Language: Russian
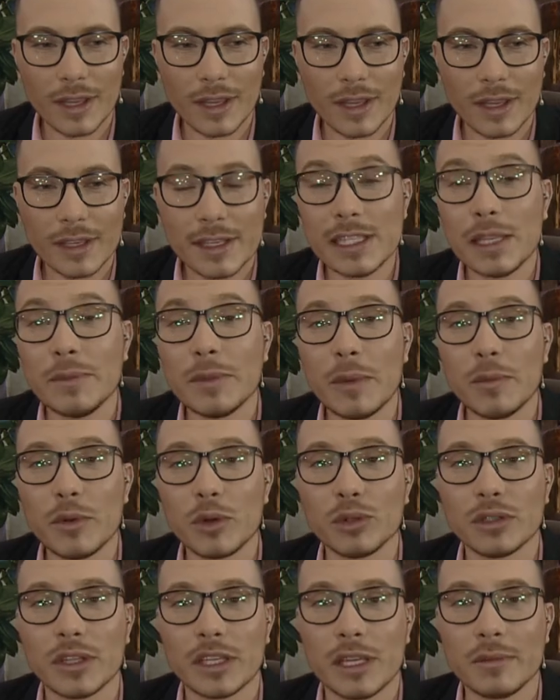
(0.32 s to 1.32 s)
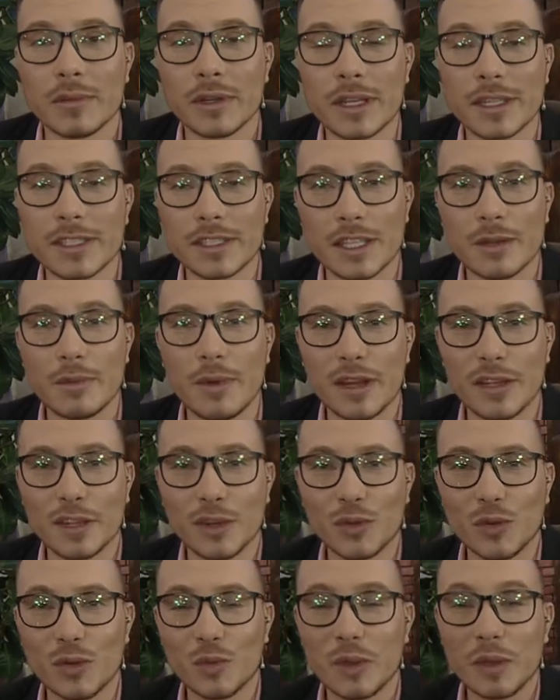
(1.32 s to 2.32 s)
Если меня берут таким
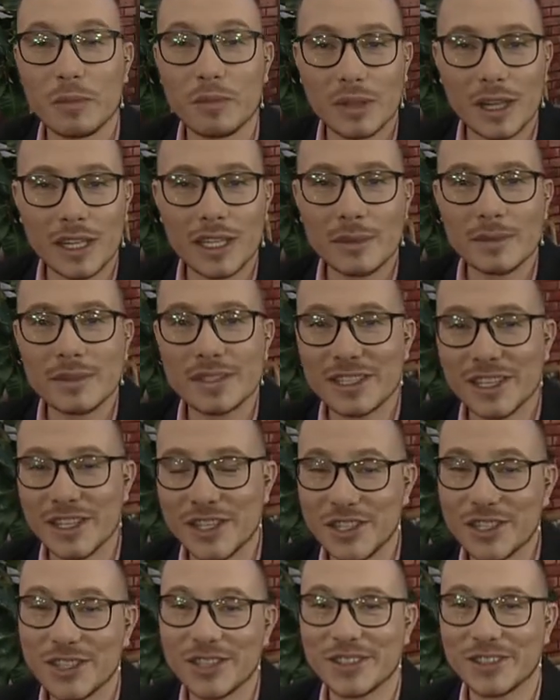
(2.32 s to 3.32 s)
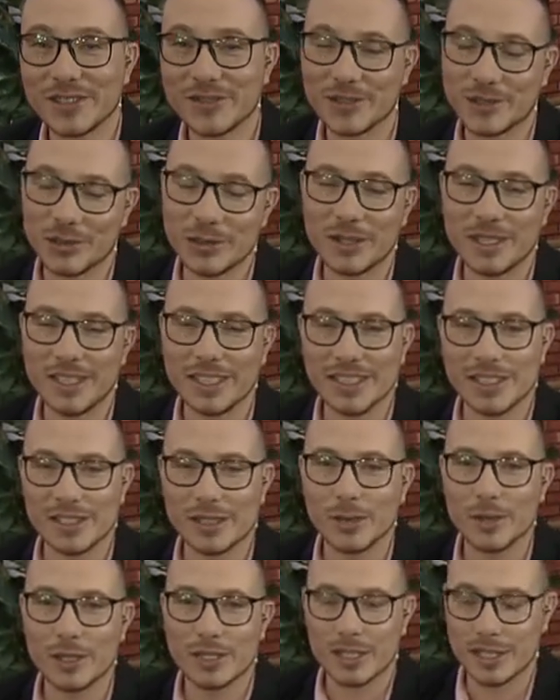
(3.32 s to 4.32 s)
экстремально крупным планом, значит, в студии
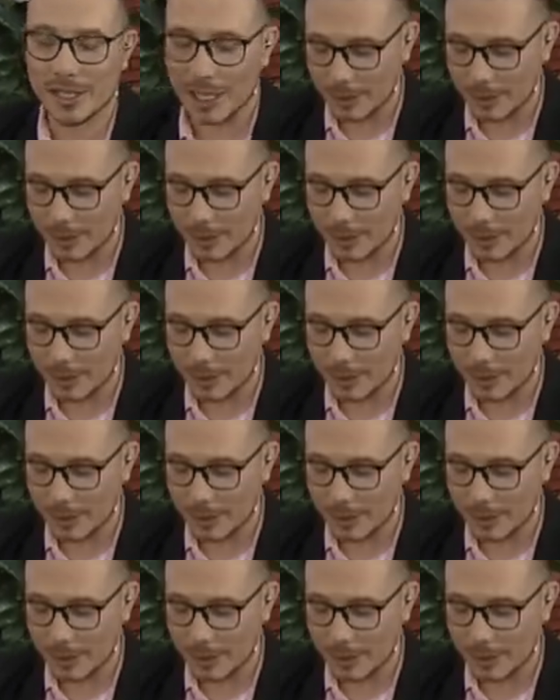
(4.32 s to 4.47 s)
есть гости.